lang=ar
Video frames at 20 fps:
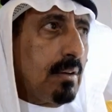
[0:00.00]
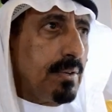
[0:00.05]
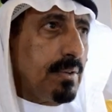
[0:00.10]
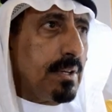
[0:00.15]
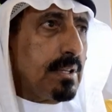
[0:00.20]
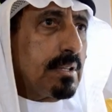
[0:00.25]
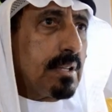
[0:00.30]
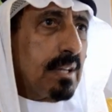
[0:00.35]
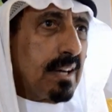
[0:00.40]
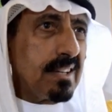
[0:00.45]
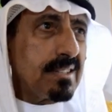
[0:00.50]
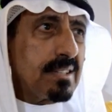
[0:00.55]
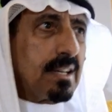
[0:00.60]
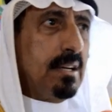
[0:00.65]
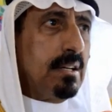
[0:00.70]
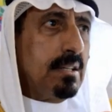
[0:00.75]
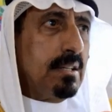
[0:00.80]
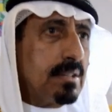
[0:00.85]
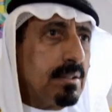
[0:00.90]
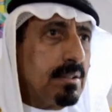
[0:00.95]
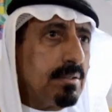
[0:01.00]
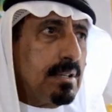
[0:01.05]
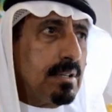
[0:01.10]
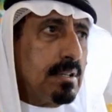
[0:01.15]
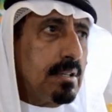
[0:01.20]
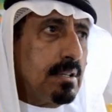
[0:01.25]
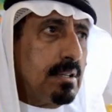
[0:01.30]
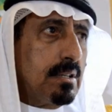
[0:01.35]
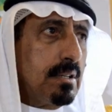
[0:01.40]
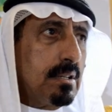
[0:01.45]
في الدراسة عندي
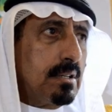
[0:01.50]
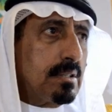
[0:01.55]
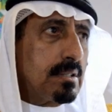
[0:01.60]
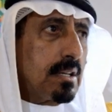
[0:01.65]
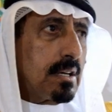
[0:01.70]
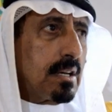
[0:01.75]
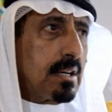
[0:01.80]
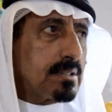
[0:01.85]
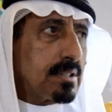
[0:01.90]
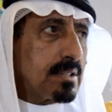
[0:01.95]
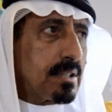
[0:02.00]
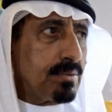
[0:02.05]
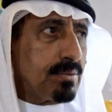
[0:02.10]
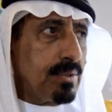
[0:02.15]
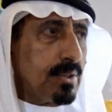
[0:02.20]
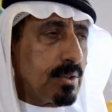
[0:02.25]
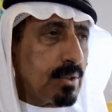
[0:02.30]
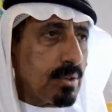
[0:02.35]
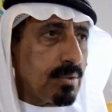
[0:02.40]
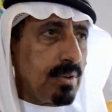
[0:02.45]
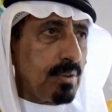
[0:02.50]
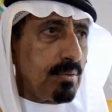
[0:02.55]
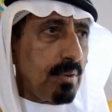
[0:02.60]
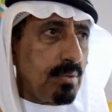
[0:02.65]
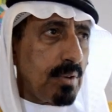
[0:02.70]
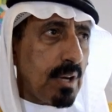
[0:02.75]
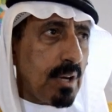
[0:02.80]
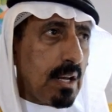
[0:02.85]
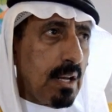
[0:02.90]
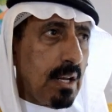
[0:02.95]
في دراسة فندق في
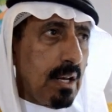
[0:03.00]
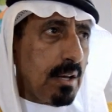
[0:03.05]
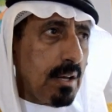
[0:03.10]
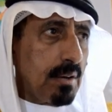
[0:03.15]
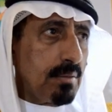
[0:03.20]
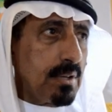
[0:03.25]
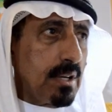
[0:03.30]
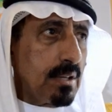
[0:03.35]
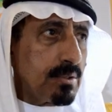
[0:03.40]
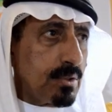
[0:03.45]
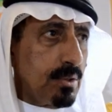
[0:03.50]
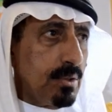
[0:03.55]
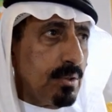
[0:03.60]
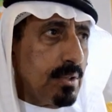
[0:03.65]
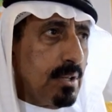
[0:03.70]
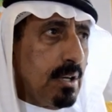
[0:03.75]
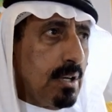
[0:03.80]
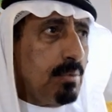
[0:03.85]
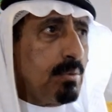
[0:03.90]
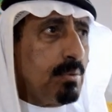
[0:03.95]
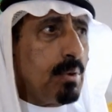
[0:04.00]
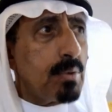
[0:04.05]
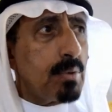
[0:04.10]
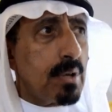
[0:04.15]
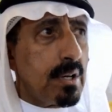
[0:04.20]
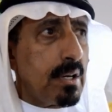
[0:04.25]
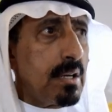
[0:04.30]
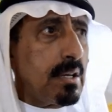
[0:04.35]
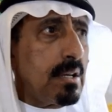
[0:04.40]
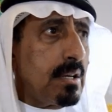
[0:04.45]
المملكة العربية السعودية
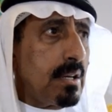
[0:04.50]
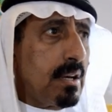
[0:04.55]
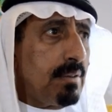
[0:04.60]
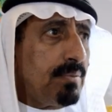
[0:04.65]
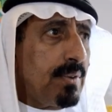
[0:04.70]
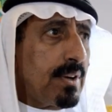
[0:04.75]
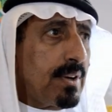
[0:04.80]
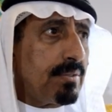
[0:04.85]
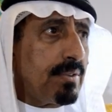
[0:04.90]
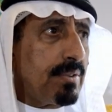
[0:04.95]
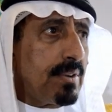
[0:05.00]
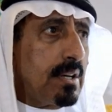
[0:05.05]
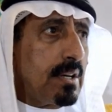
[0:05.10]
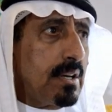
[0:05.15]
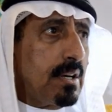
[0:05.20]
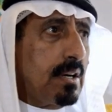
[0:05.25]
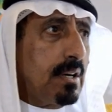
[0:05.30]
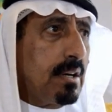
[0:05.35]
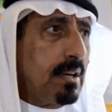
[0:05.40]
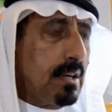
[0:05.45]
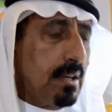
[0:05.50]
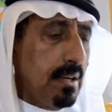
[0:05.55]
ممكن ينفذ في